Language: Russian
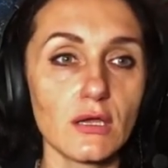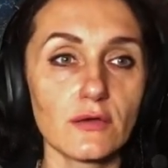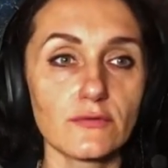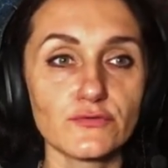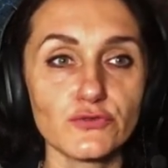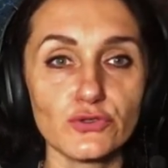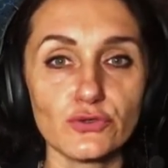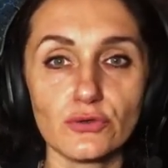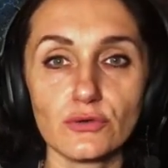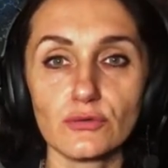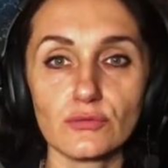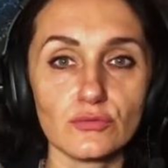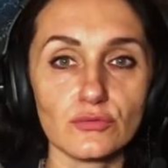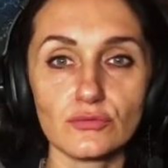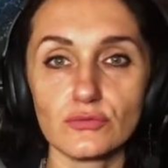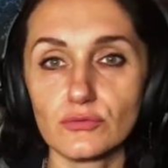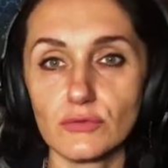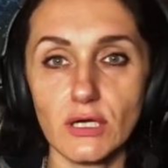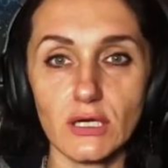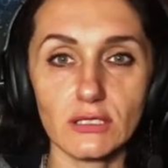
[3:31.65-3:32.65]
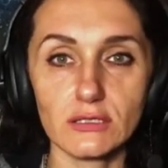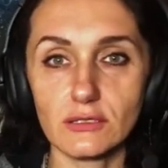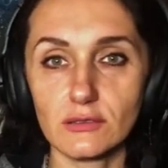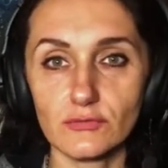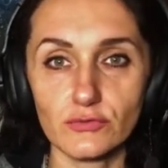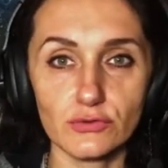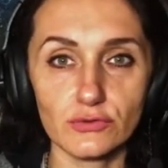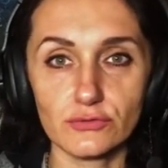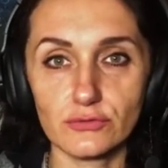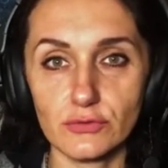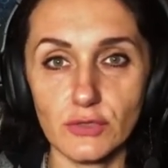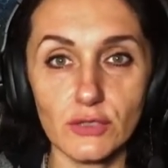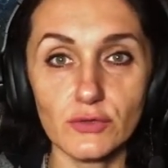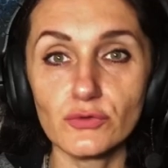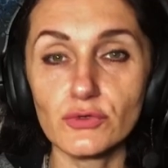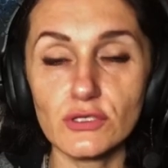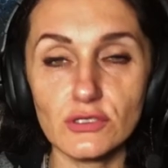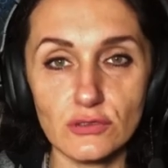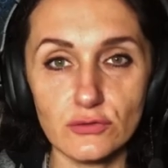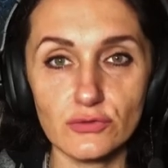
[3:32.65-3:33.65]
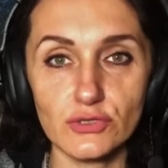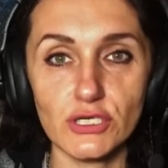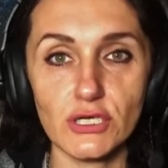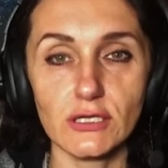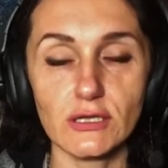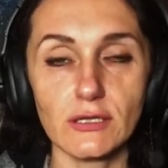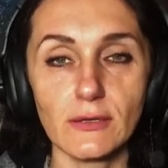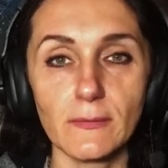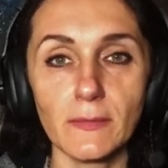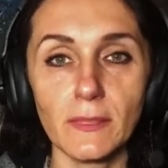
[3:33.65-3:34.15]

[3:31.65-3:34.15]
Все как-то вот оно не случайно.